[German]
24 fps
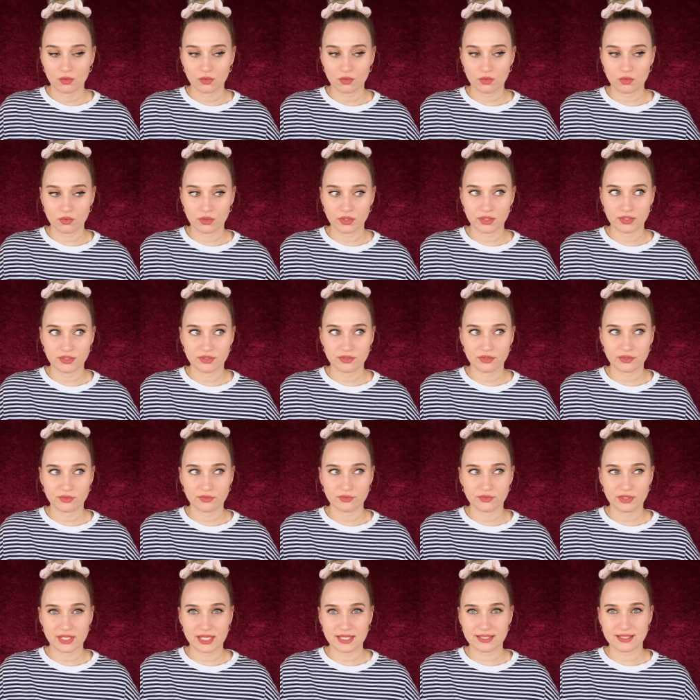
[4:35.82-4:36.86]
und
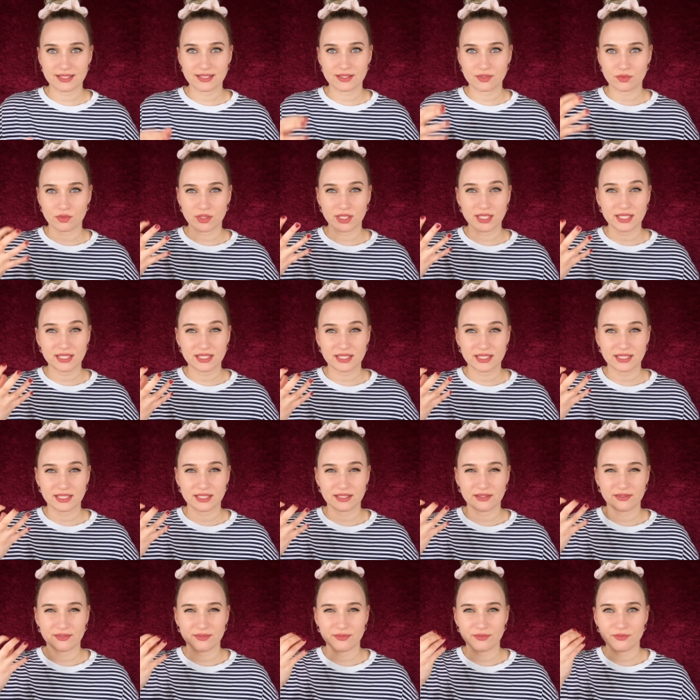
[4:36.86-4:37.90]
es ist so
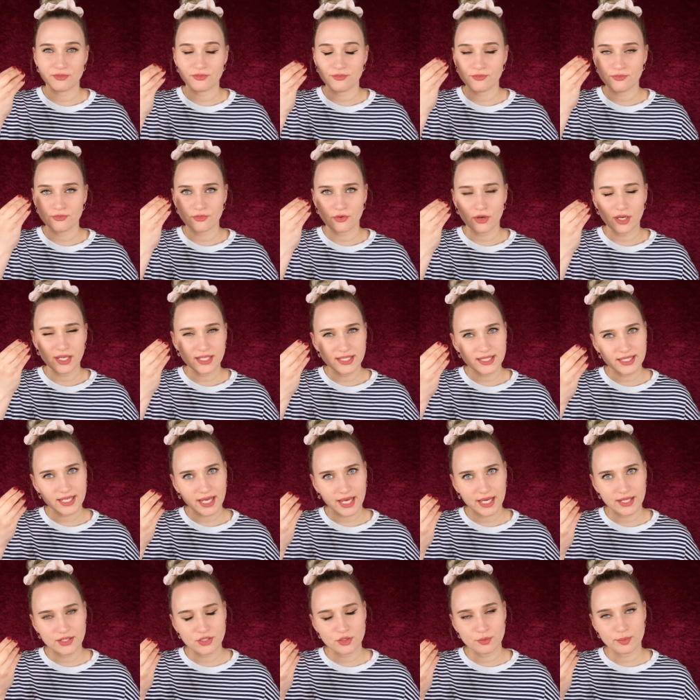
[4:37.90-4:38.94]
richtig
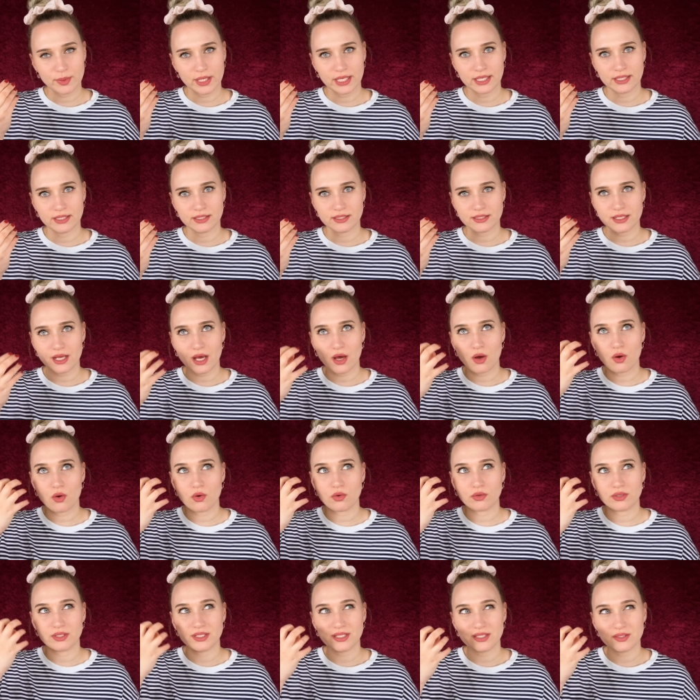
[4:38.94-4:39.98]
feuchtigkeitsspendend
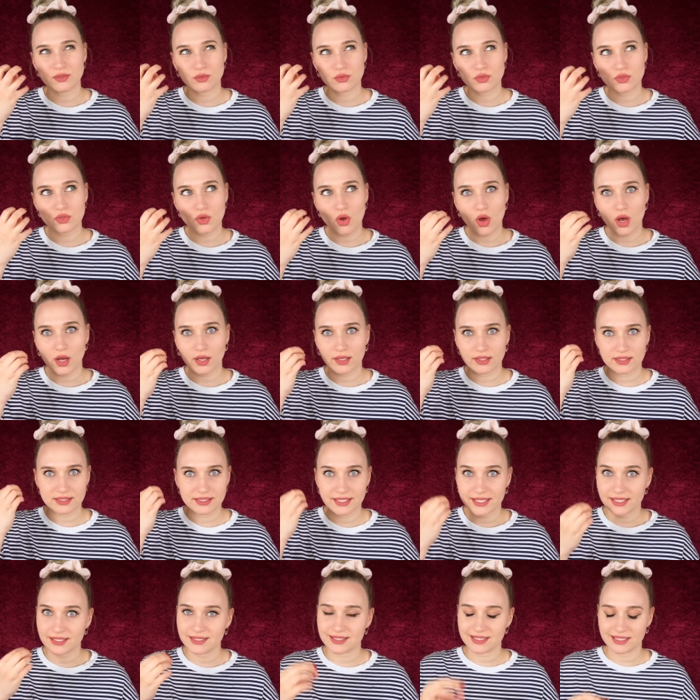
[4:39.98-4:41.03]
auch und nicht so trocken. Es
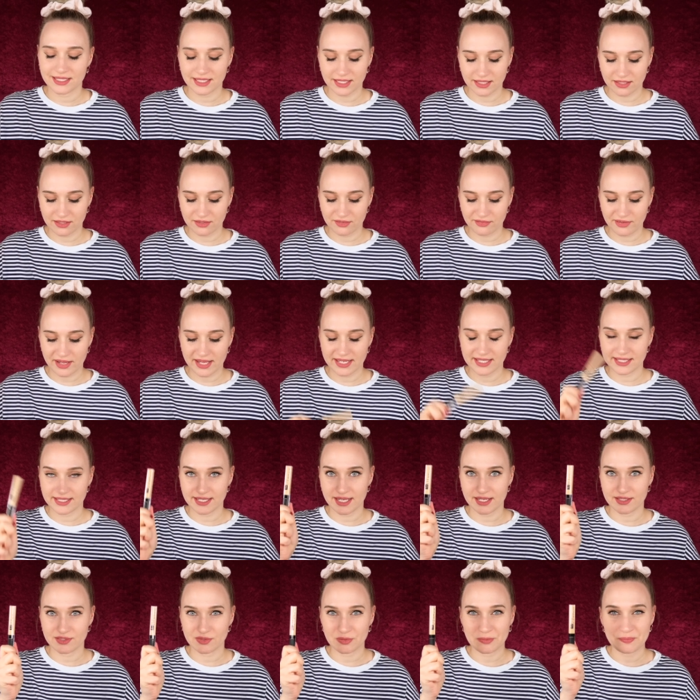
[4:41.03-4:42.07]
legt sich nicht in die Fältchen.
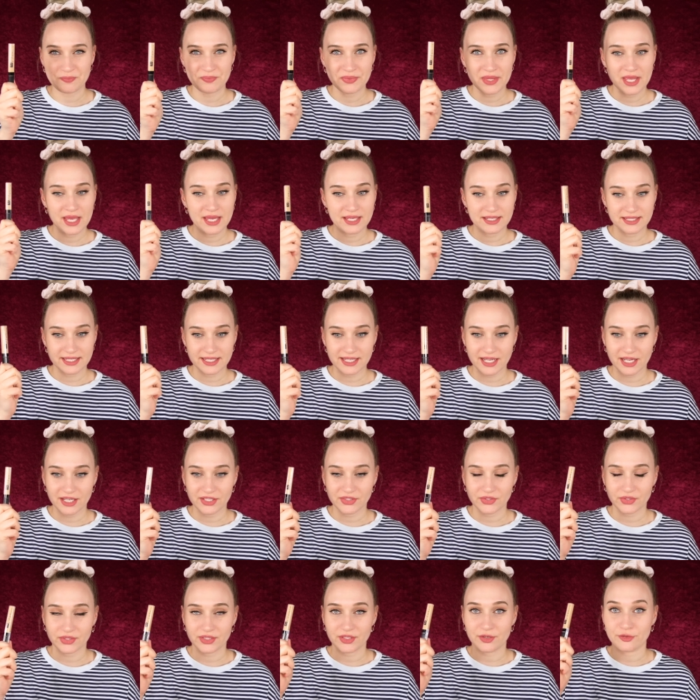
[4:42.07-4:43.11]
Also den kann
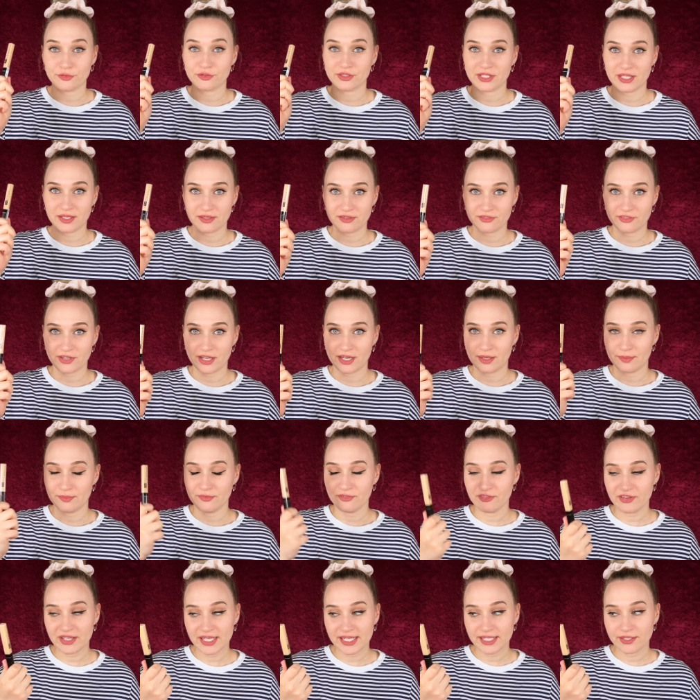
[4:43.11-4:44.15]
ich euch auf jeden Fall
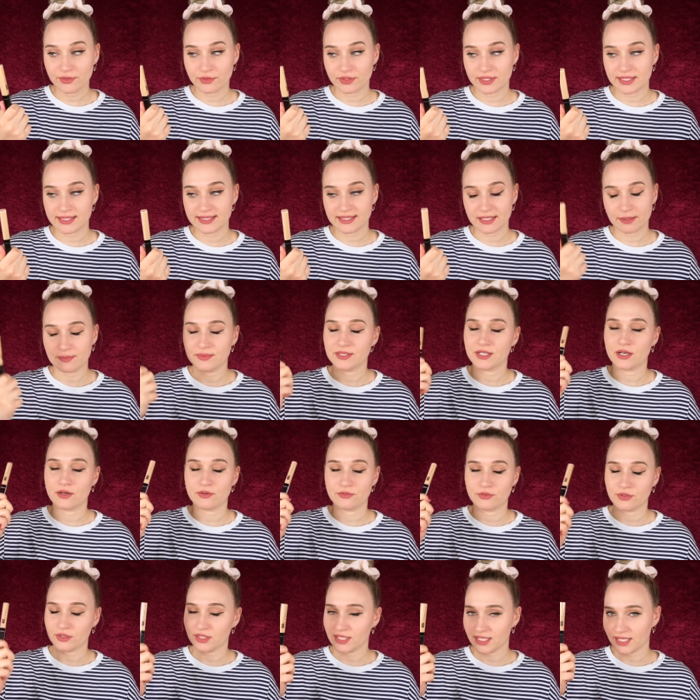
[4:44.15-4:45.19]
empfehlen. Und es gibt
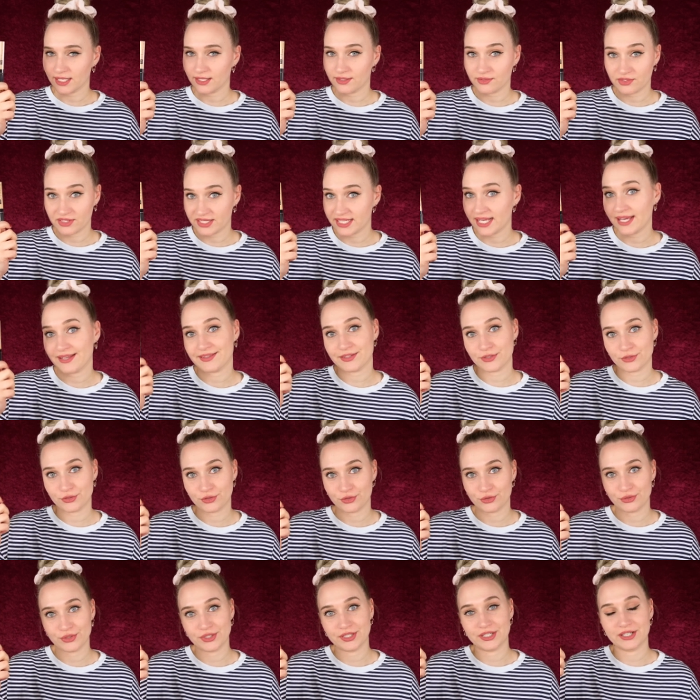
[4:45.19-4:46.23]
auch wirklich eine sehr, sehr
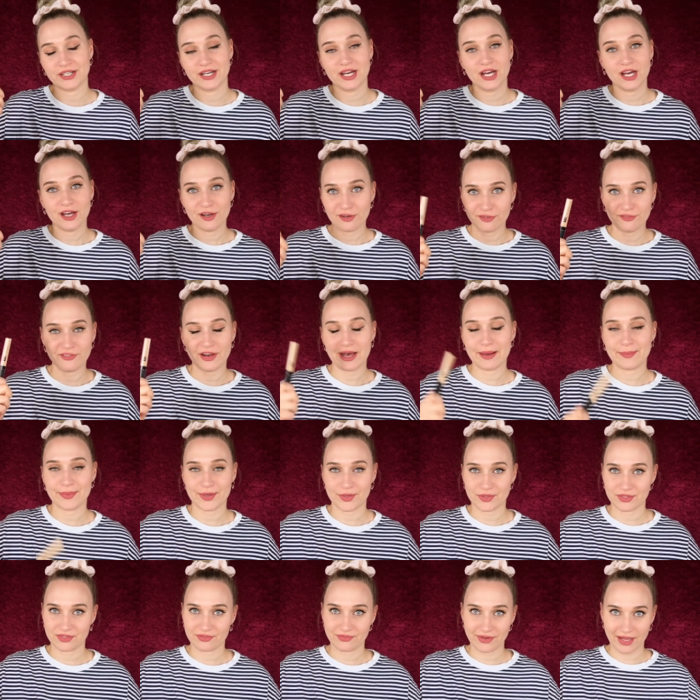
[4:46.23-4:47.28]
schöne
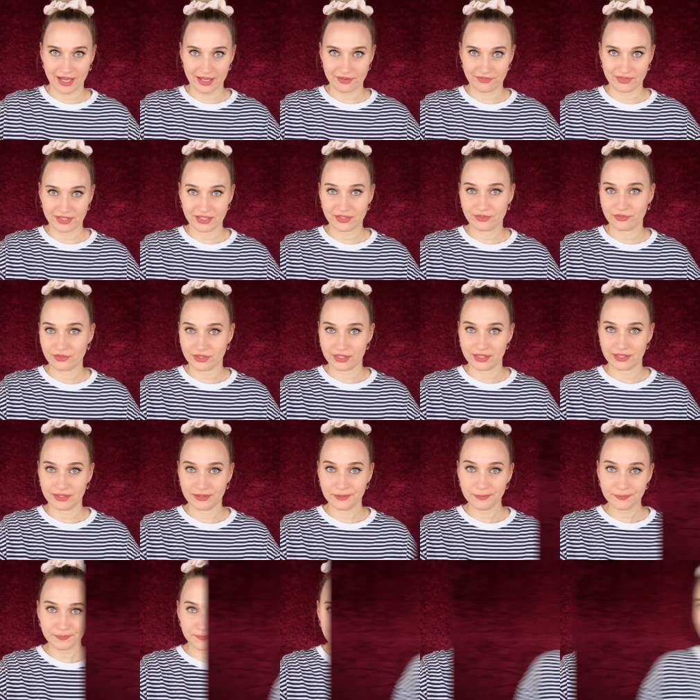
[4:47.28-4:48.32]
Farbauswahl, wie ich
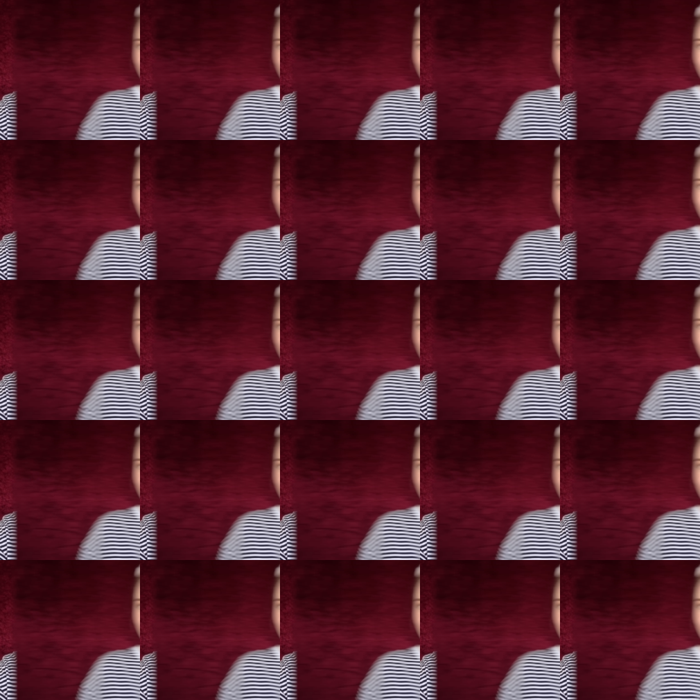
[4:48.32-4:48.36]
finde.